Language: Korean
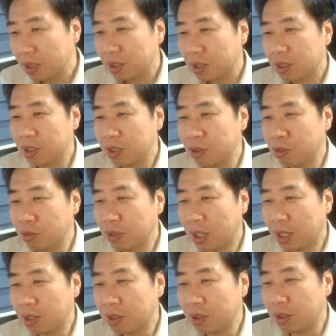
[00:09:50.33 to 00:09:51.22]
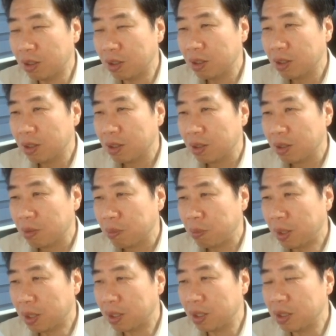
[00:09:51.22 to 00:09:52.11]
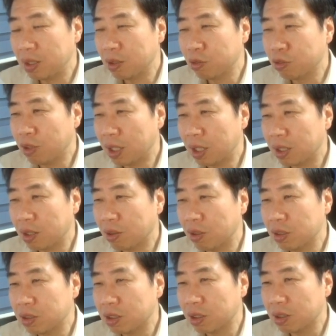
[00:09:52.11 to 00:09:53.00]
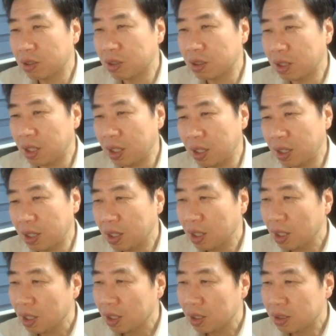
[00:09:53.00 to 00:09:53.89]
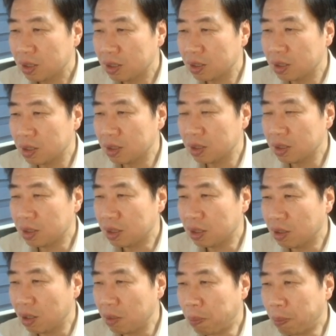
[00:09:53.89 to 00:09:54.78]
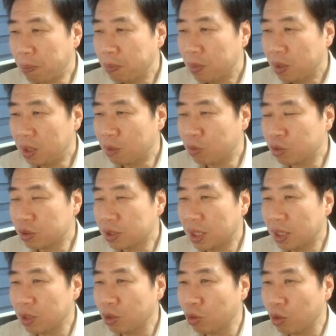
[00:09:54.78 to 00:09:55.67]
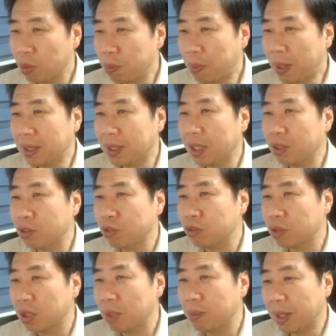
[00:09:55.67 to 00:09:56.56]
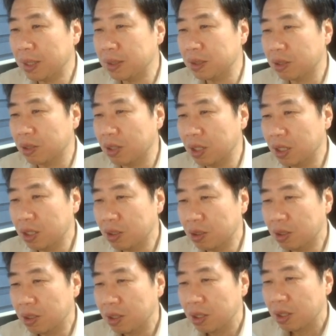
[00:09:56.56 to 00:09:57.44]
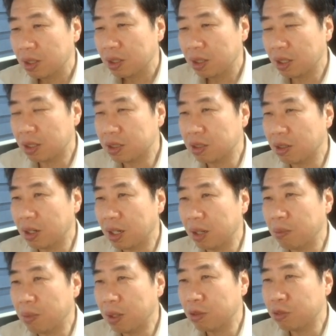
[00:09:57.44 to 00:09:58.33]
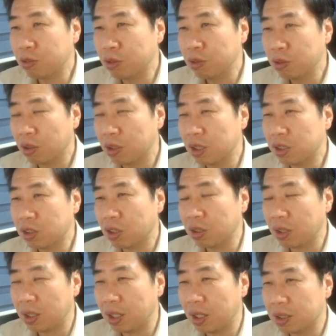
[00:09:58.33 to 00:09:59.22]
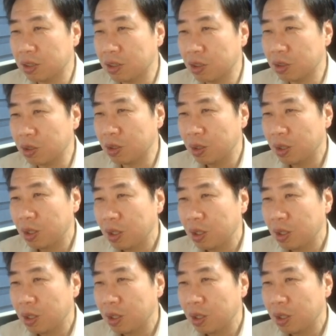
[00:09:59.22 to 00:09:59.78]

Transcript: 그리고 나서 백이 이제 우악이 걸쳤을 때 흑은 이걸 입구자 정도로 받아두는 게 맞을 거예요. 근데 그걸 안 받고 여기 쳐들어갔거든요.